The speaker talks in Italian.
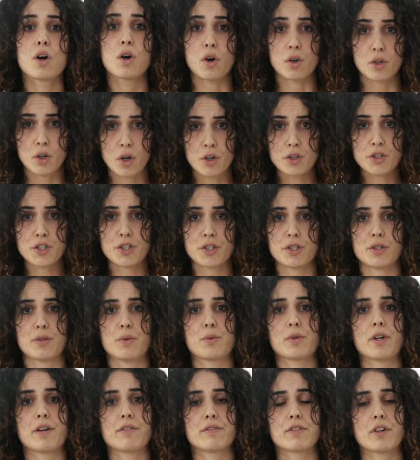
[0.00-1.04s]
Conosci
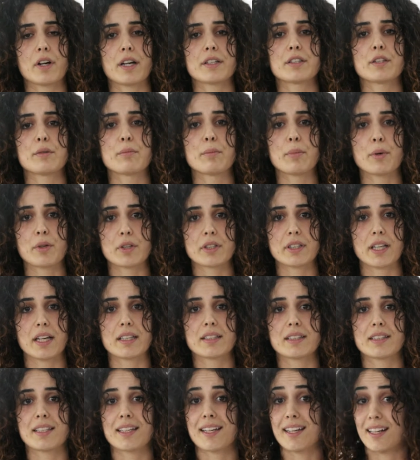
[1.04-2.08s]
un avvocato
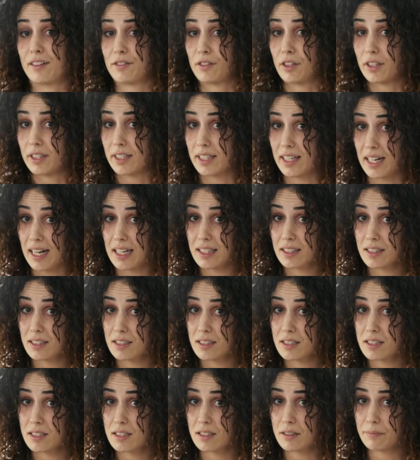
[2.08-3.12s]
importante che lavori
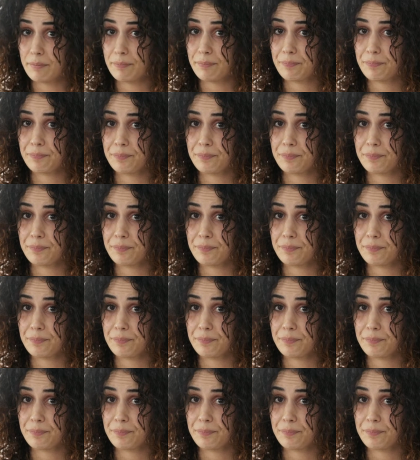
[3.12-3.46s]
gratis?